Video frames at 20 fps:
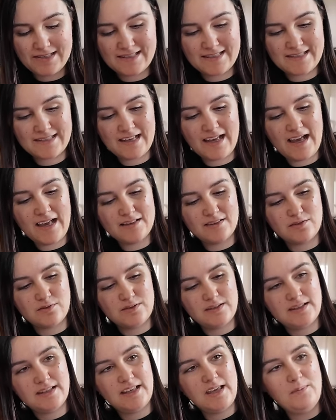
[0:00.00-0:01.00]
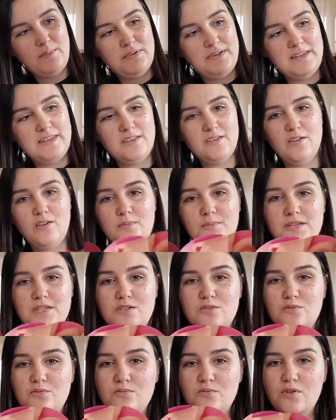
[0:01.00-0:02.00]
ça, ce dépliant, mais
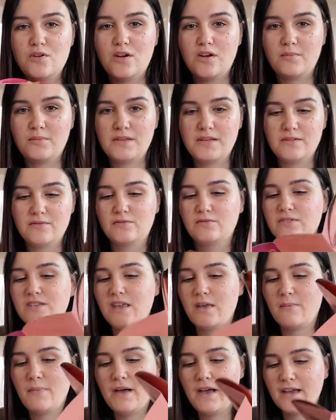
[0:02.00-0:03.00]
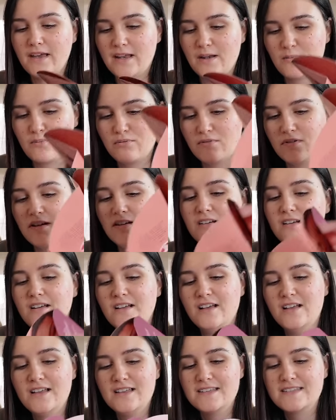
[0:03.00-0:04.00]
je meurs. Mais vous savez pas à quel point
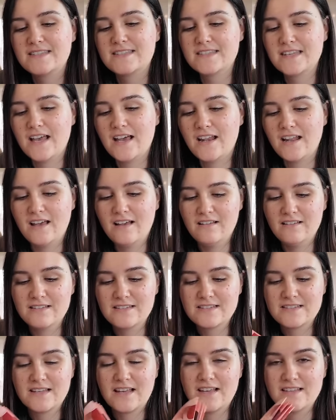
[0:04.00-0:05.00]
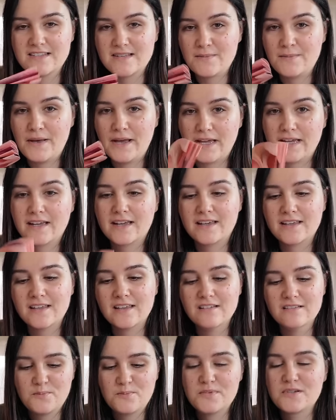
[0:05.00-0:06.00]
ça là, ça, ça paraît
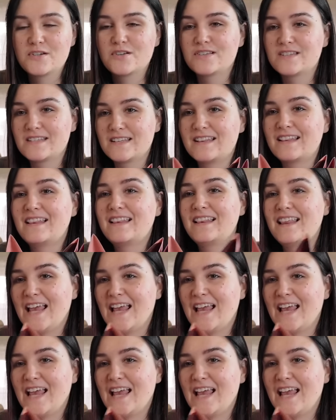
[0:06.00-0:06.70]
rien. Mais genre, c'est